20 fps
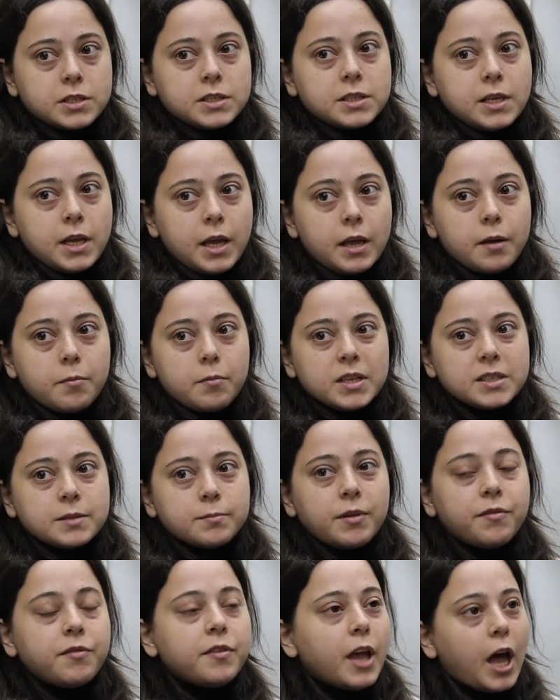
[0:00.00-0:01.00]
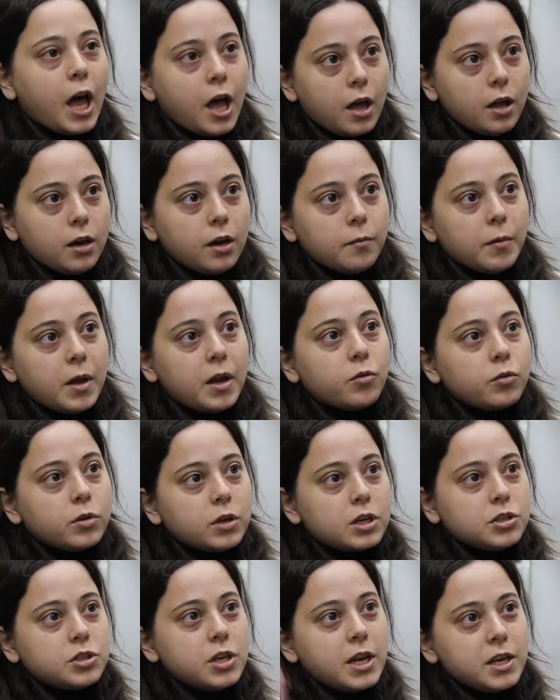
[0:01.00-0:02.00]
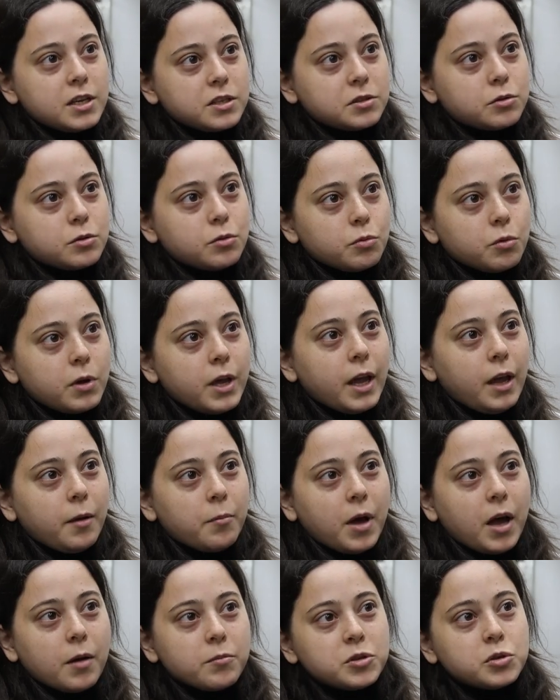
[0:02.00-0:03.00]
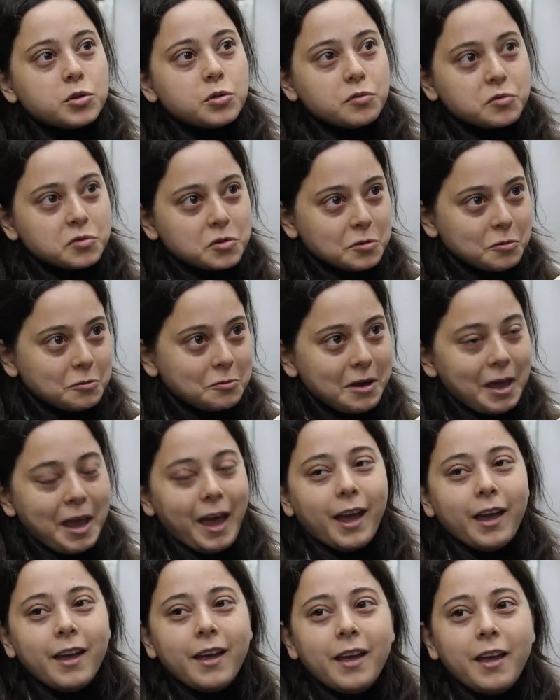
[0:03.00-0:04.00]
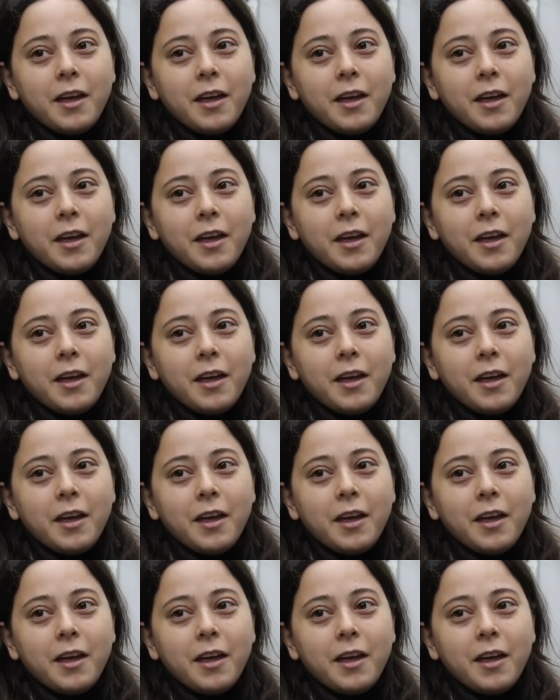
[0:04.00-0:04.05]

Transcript: سير بس ما في عالم قالوا لنا جاي السواح ما عم نشوف سواح